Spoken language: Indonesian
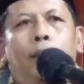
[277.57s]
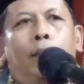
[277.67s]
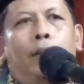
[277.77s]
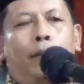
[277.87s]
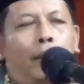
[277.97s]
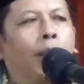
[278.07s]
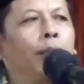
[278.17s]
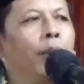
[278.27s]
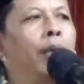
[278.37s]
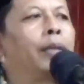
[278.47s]

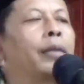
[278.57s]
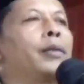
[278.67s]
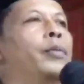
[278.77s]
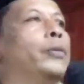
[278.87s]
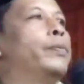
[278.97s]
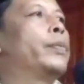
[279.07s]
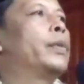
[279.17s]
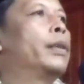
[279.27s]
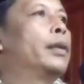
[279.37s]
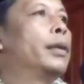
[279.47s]
warahmah tersebut.
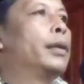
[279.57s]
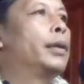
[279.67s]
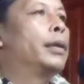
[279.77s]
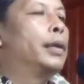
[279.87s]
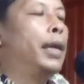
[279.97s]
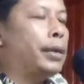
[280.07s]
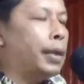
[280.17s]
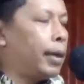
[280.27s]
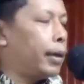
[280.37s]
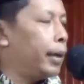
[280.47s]

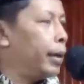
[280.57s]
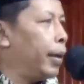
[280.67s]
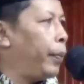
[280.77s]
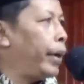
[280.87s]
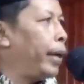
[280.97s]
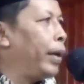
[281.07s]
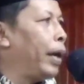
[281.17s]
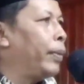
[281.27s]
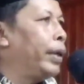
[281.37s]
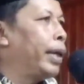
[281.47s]
Dasar kita pada
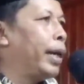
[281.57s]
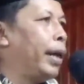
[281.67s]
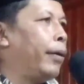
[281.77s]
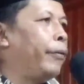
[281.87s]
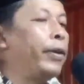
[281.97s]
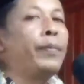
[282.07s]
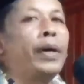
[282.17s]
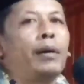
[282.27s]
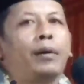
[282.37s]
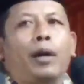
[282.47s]
malam ini adalah
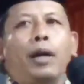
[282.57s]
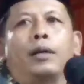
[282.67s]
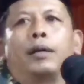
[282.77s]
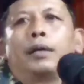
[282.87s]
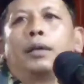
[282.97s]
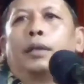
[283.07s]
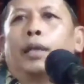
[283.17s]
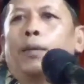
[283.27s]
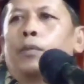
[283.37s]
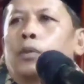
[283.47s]
firman Allah
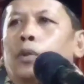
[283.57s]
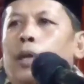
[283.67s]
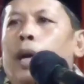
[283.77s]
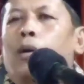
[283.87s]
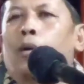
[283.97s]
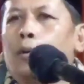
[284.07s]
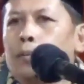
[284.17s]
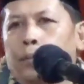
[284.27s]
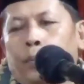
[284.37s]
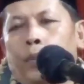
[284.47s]
dalam surat
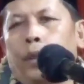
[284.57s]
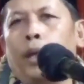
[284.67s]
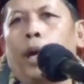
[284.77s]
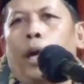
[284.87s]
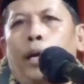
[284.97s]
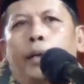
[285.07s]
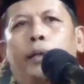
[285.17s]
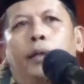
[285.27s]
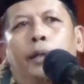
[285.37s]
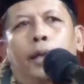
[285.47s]
Ar-Rum
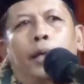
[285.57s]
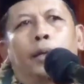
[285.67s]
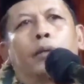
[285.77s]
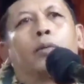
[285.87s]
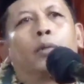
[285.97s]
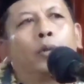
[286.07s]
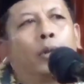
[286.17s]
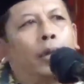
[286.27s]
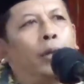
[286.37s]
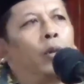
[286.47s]
ayat yang
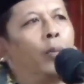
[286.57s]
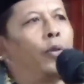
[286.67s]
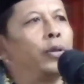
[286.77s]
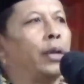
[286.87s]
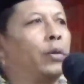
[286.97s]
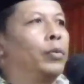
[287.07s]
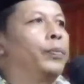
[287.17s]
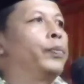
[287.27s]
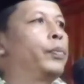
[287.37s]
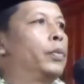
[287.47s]
ke-21.
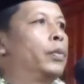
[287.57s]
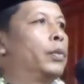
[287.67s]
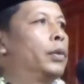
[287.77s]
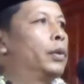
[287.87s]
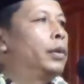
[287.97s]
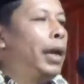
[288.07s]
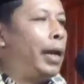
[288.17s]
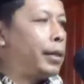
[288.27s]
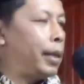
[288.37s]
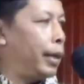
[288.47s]

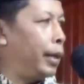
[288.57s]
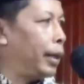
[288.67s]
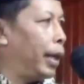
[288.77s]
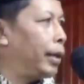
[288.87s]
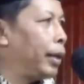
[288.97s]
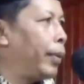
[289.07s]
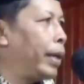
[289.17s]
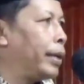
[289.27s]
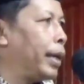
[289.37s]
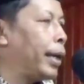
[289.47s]
Jelas tadi telah kita
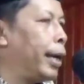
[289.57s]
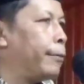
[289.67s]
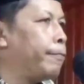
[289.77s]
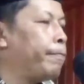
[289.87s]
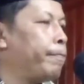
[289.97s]
bacakan